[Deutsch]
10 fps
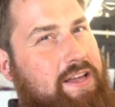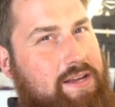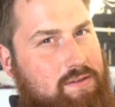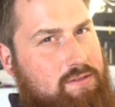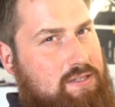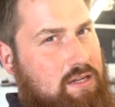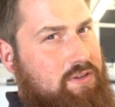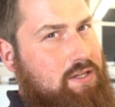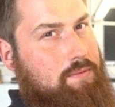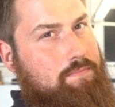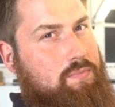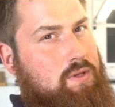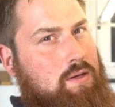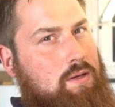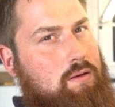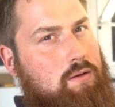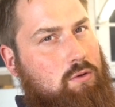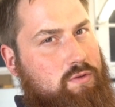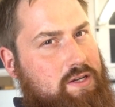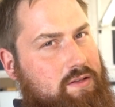Felgen dann wieder.
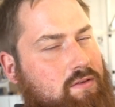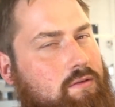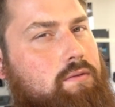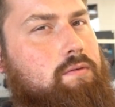Los geht's!